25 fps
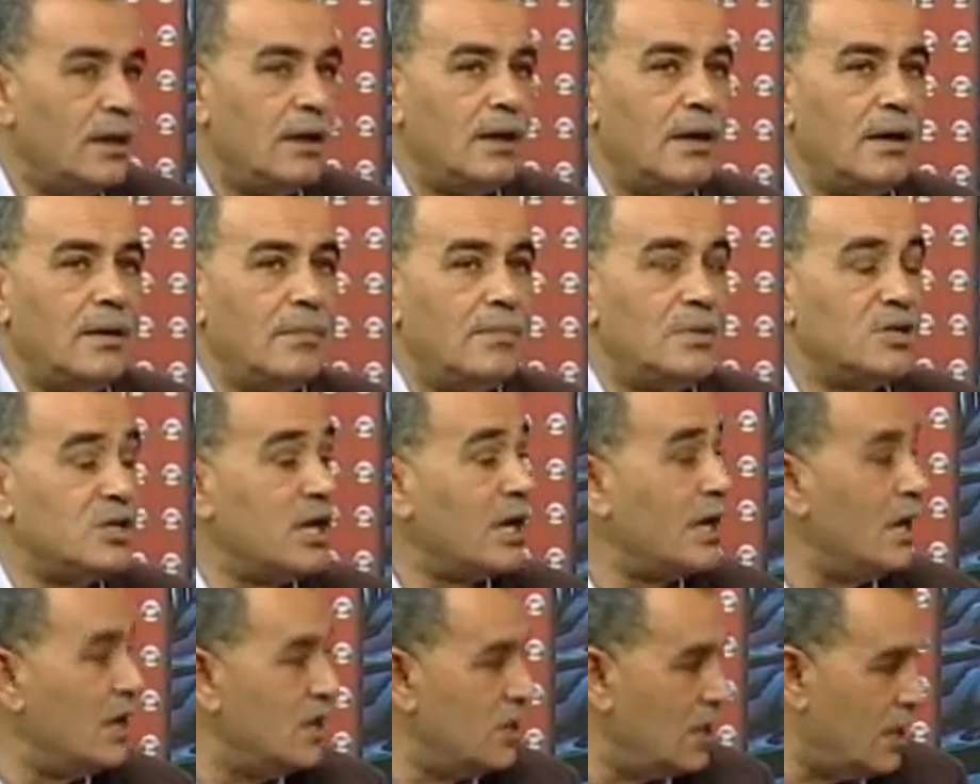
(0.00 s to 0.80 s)

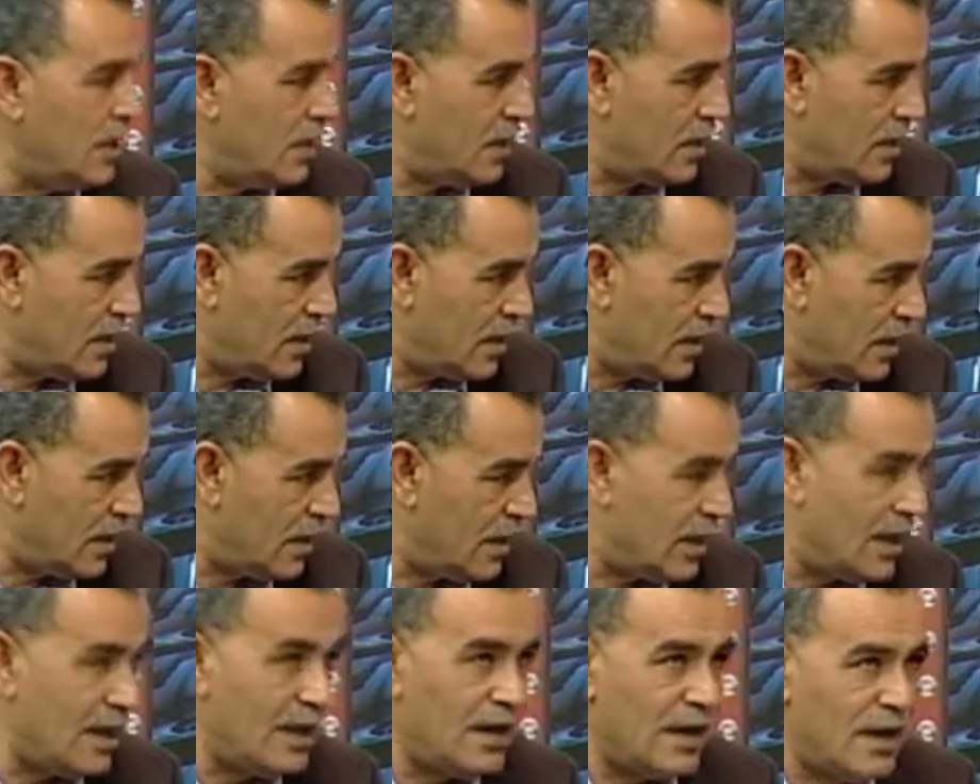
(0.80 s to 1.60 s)
بشكل
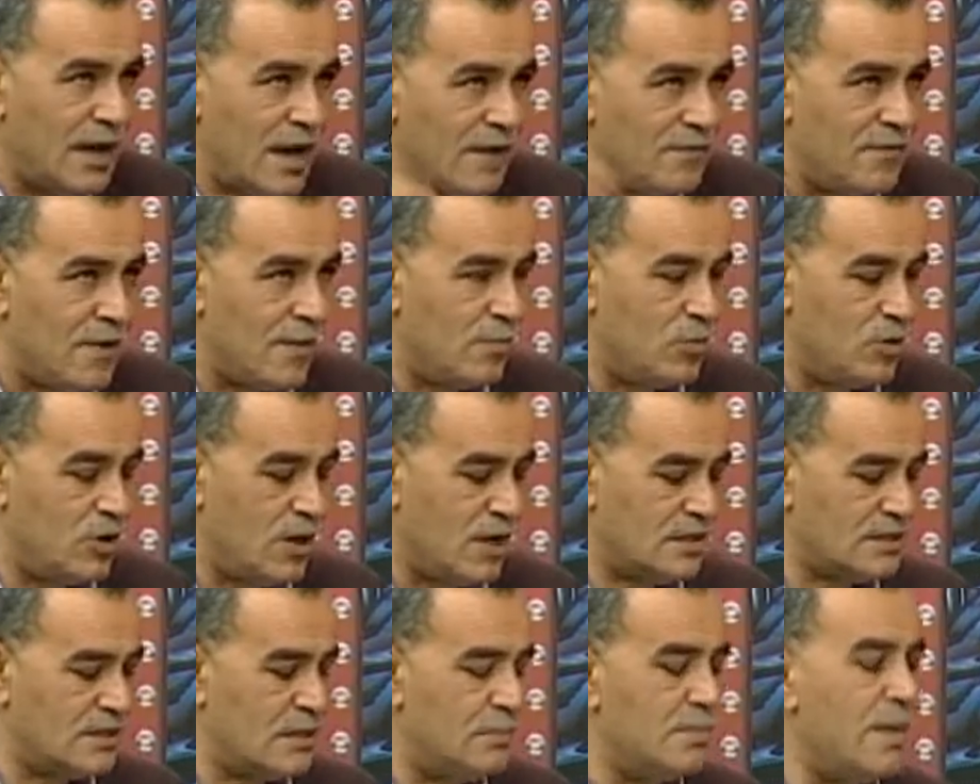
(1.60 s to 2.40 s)
اللي يفهمه
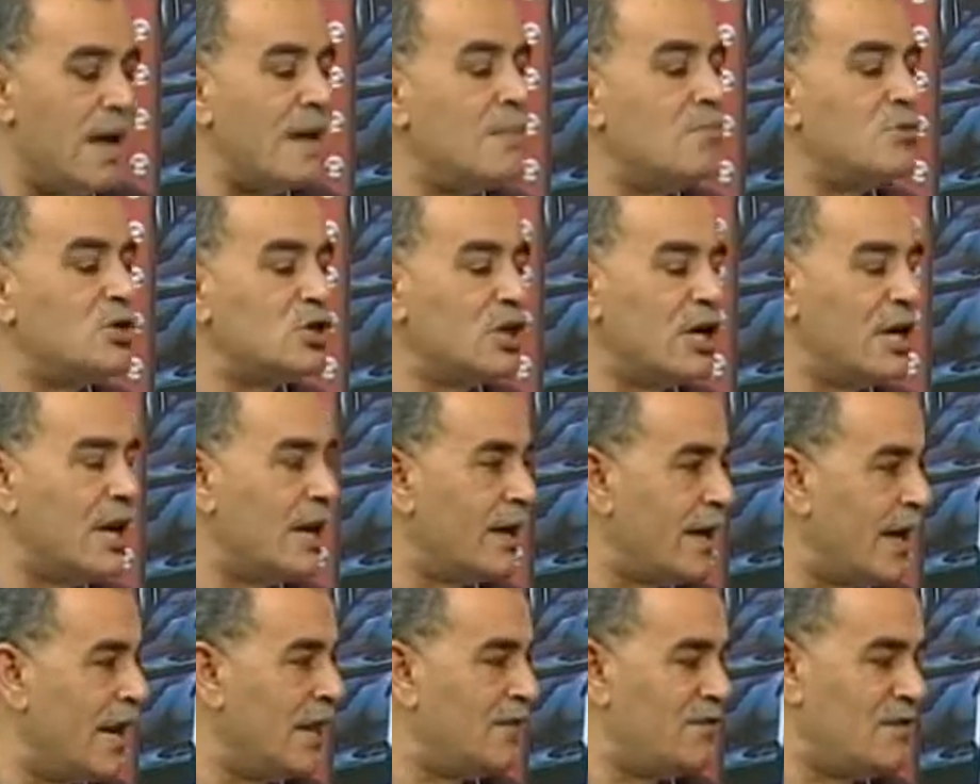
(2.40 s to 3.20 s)
الناس ما المشكله
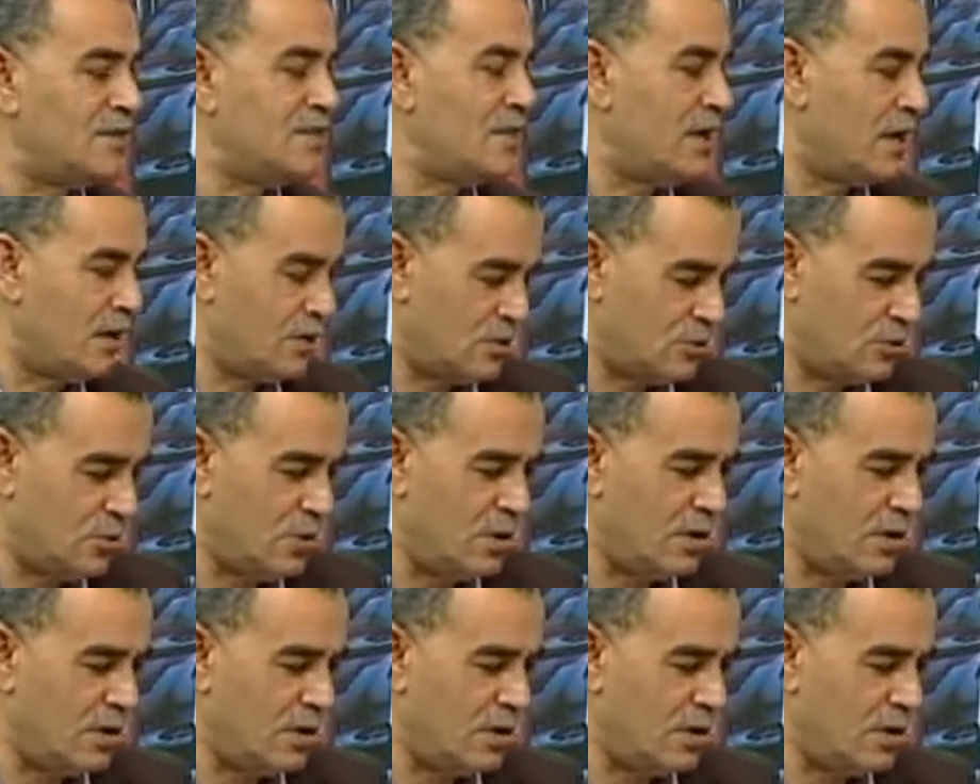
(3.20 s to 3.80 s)
طيب. كانت في زياره